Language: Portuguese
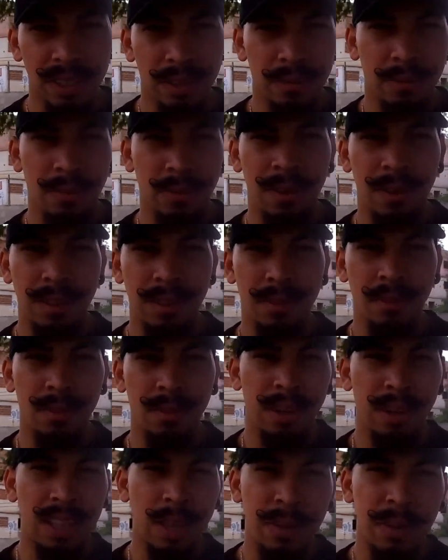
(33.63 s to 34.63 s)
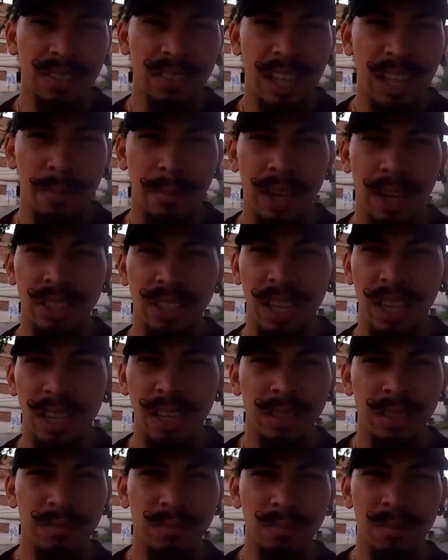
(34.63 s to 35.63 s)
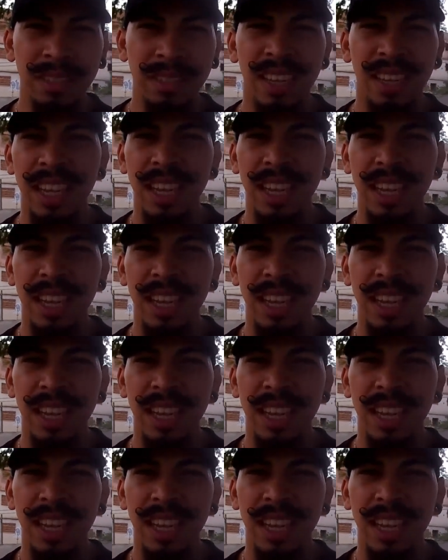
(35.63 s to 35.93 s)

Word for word: tá aparecendo, vai, vai estar tá aparecendo na imagem aí.